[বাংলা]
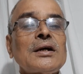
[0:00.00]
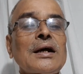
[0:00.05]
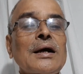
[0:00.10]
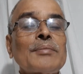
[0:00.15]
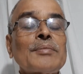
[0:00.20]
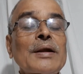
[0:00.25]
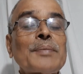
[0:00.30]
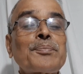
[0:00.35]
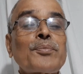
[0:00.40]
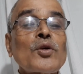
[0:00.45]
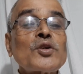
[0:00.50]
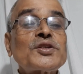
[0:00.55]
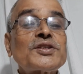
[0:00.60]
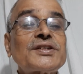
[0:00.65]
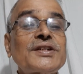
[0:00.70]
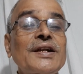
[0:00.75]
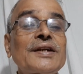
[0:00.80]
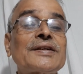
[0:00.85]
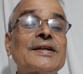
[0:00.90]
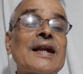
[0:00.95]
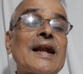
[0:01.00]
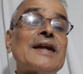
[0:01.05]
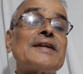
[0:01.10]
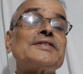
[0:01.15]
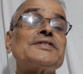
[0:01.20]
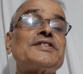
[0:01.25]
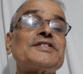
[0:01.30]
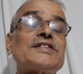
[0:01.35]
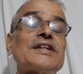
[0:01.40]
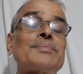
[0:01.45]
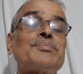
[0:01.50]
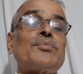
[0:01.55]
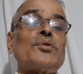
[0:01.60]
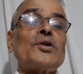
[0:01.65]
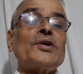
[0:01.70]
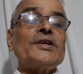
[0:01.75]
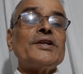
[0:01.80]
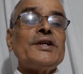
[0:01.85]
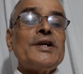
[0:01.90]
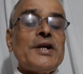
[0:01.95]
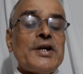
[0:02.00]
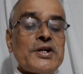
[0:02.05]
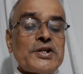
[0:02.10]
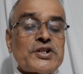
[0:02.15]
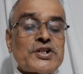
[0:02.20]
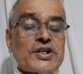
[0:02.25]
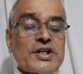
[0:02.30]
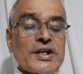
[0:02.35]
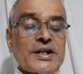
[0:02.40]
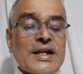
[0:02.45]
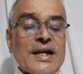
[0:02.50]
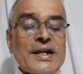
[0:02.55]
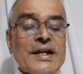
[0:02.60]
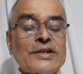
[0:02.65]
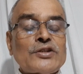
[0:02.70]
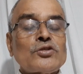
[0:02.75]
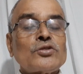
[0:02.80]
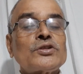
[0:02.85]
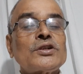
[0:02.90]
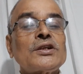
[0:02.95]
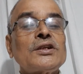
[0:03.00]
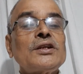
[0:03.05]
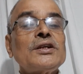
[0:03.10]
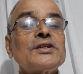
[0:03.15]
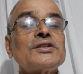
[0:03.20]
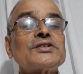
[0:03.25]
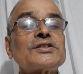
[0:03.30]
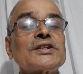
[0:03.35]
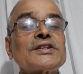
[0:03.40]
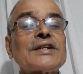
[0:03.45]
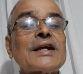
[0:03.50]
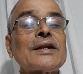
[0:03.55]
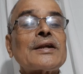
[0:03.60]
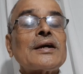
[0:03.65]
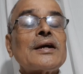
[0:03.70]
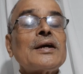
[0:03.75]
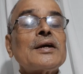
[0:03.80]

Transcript: আমরা প্রোস্টেট গ্ল্যান্ড যেটা বলি সেখানে যদি সেটা